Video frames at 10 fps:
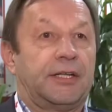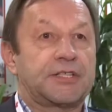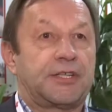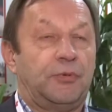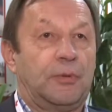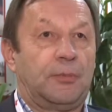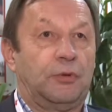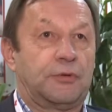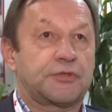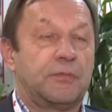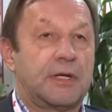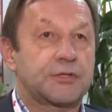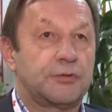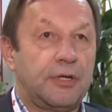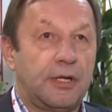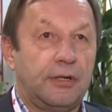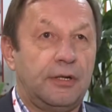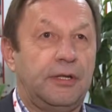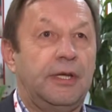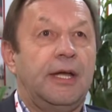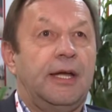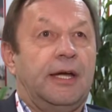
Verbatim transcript: Конечно, объем работы очень большой.